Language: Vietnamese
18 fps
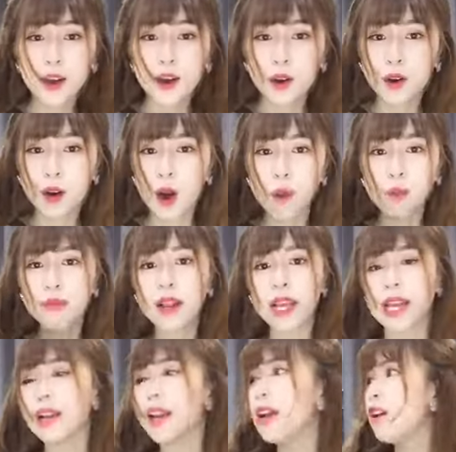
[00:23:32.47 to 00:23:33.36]
Cái không hả?
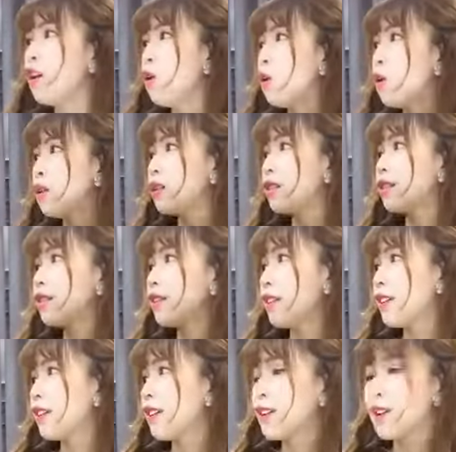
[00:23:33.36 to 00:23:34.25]
hiện lên luôn.
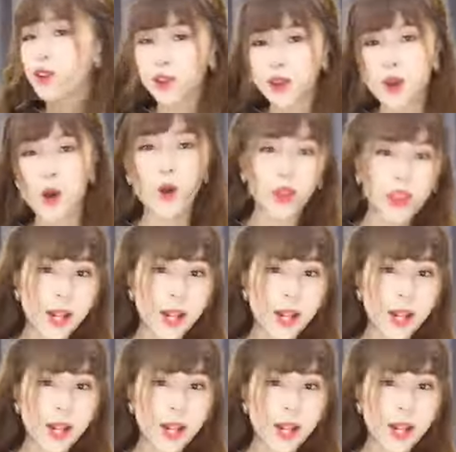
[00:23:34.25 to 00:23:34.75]
Chừng người ta